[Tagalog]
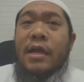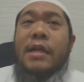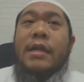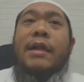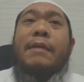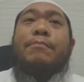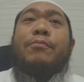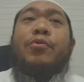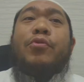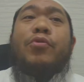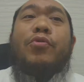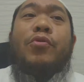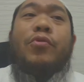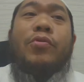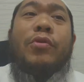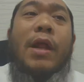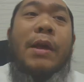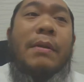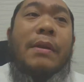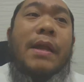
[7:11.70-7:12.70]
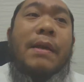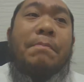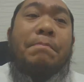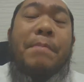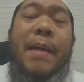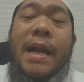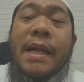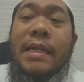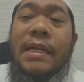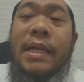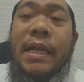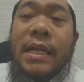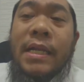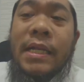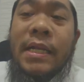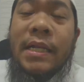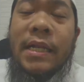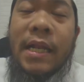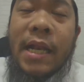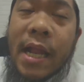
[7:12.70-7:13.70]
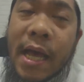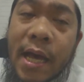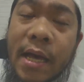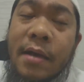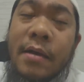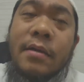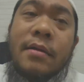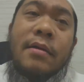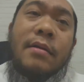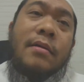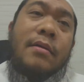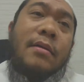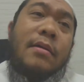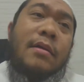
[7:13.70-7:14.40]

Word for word: napuno na ng panlilinlang,